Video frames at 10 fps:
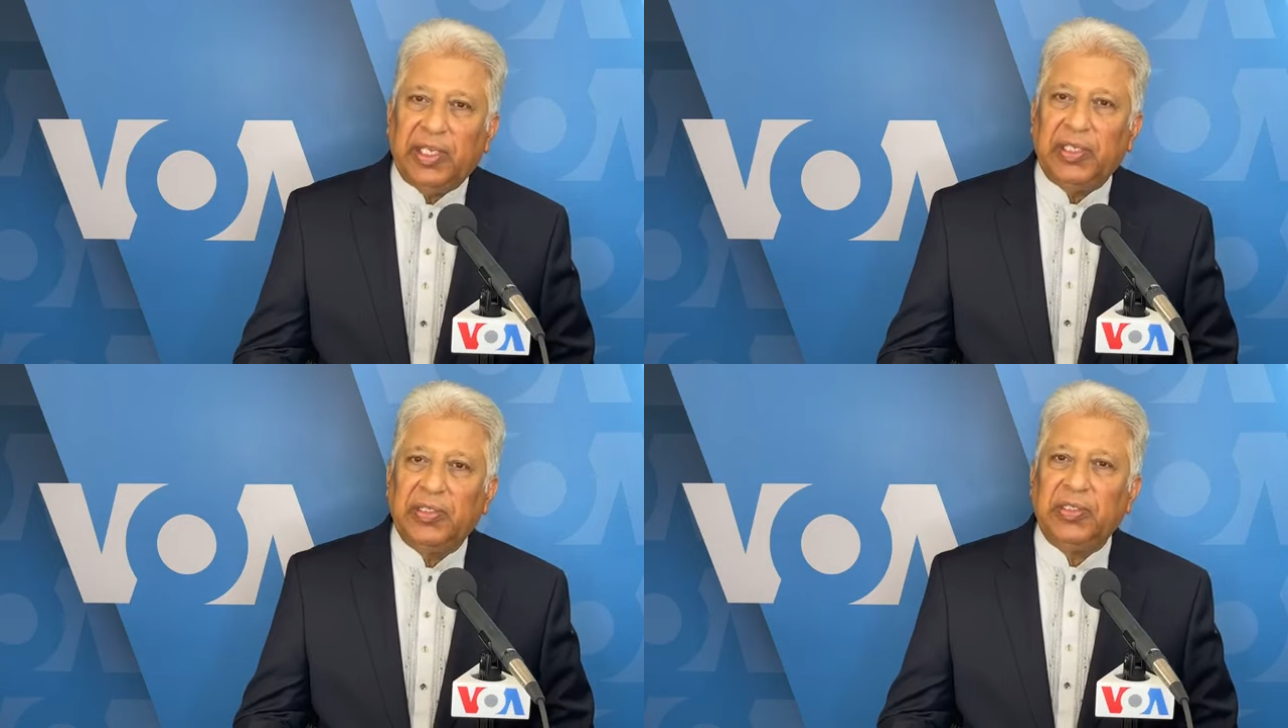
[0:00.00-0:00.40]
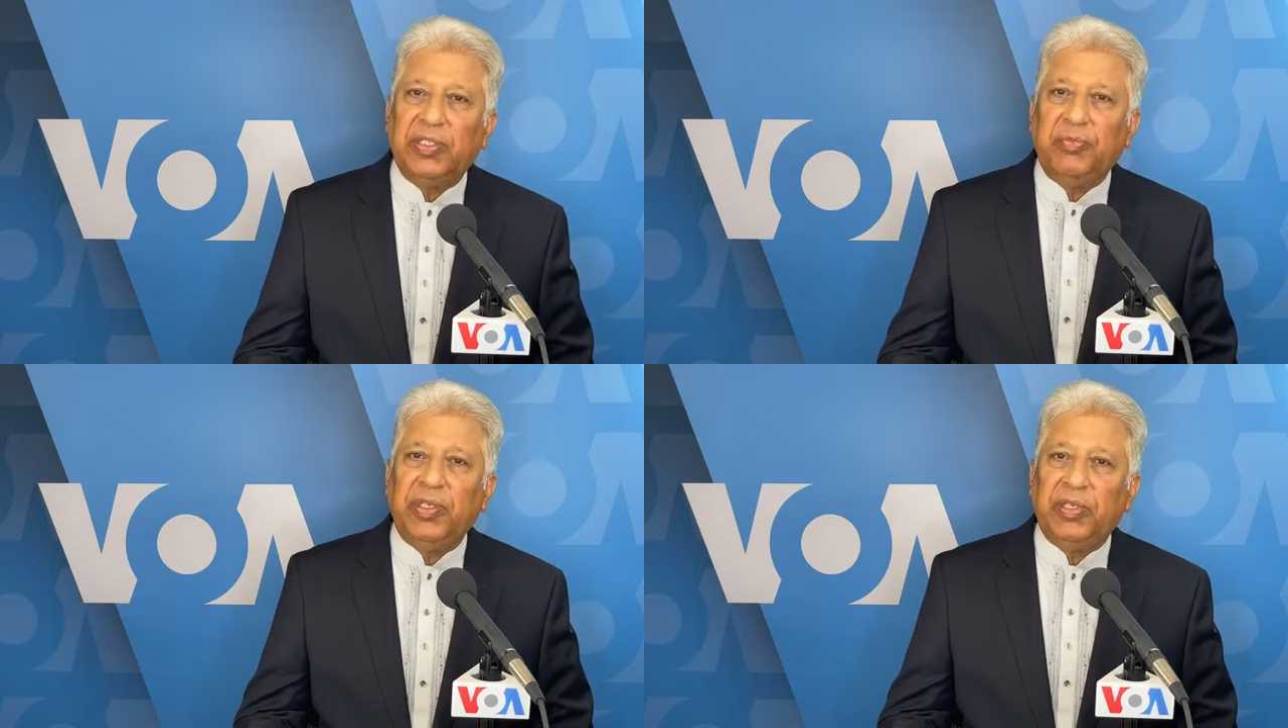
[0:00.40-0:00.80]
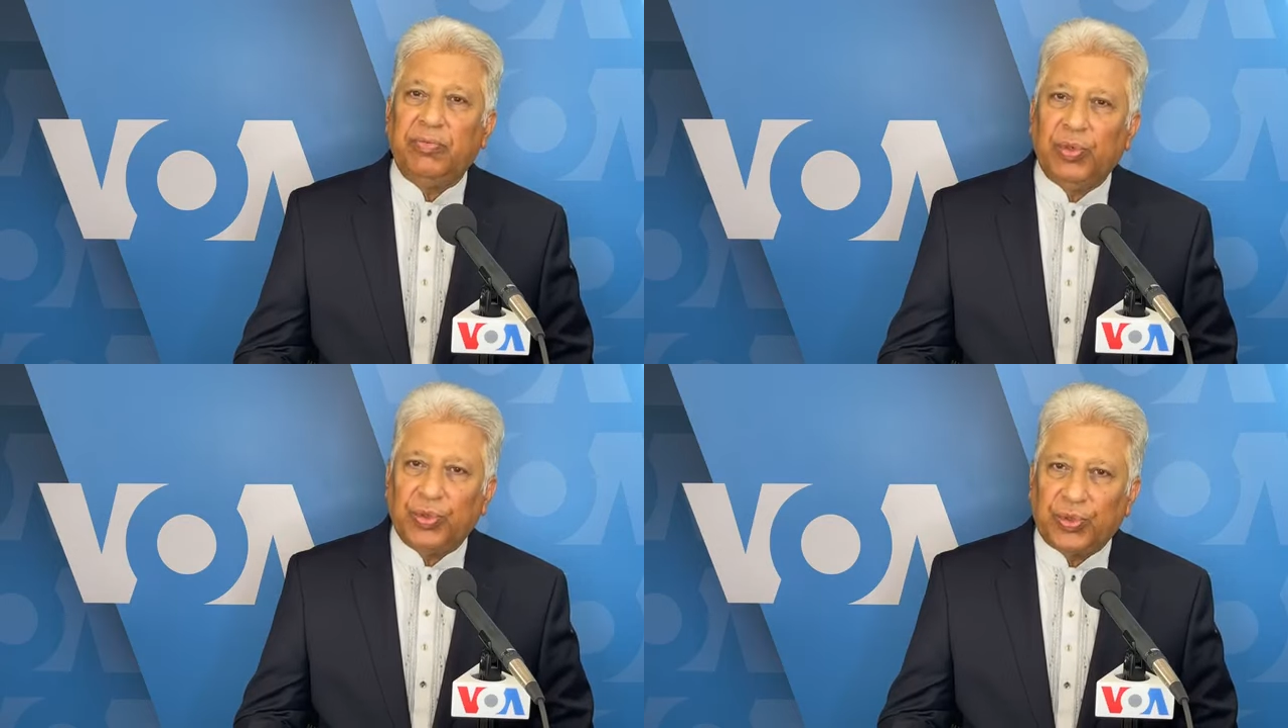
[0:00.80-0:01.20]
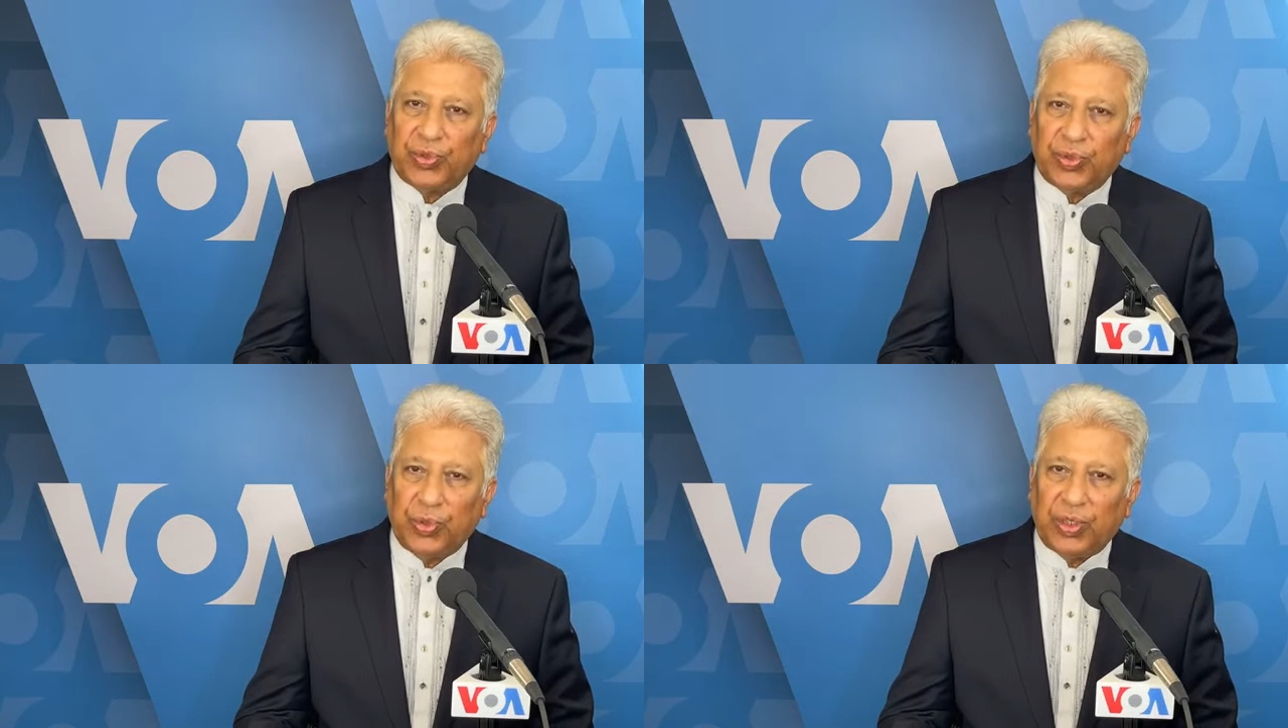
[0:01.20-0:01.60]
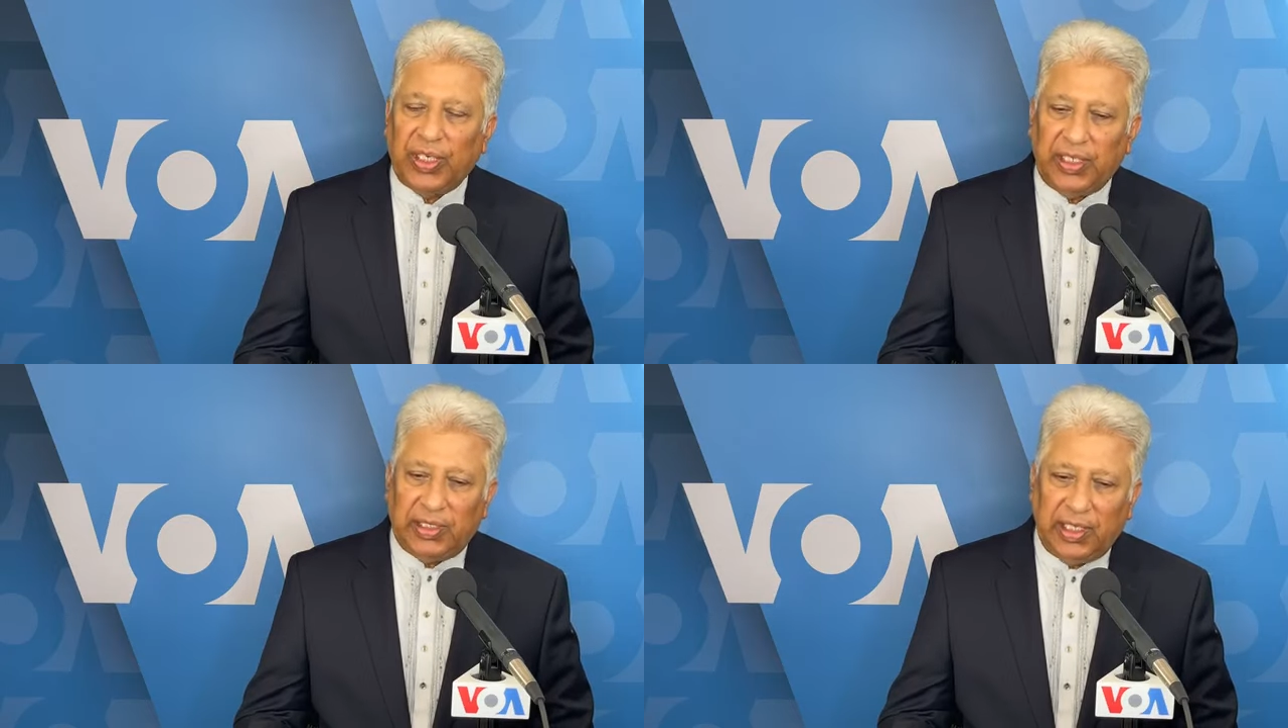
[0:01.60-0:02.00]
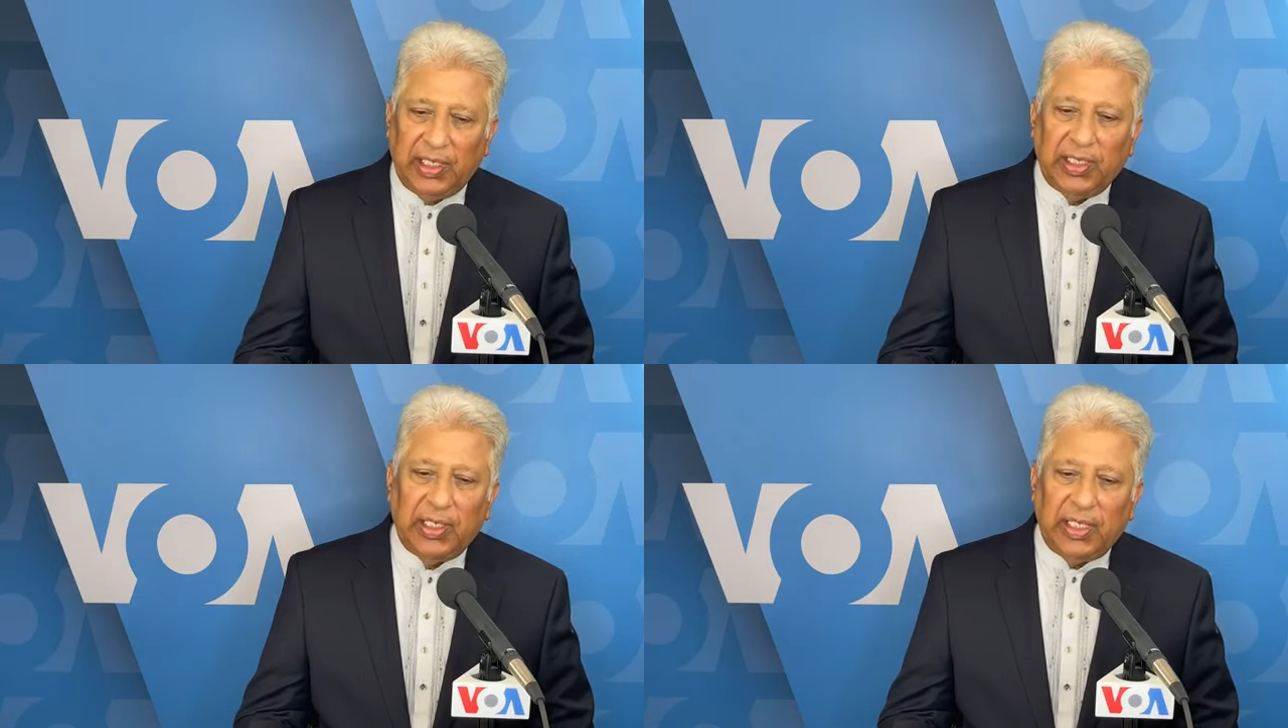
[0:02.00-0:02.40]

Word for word: में जमी बोस हो गए थे